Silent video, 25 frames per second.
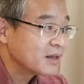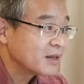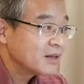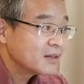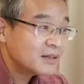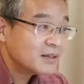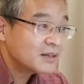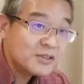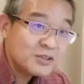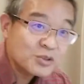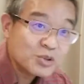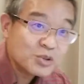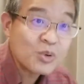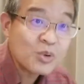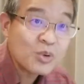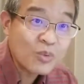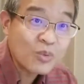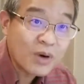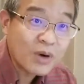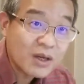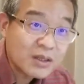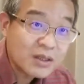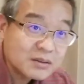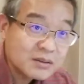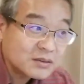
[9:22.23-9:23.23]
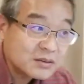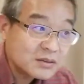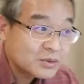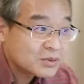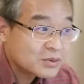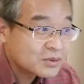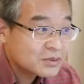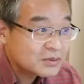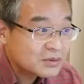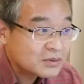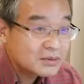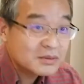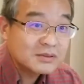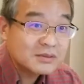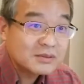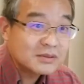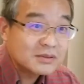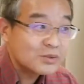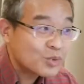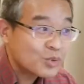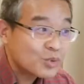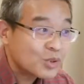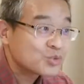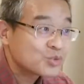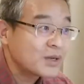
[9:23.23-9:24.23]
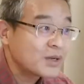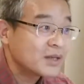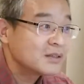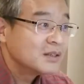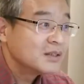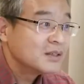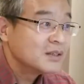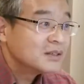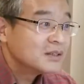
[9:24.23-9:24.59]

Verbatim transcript: 那你说我，那我赚？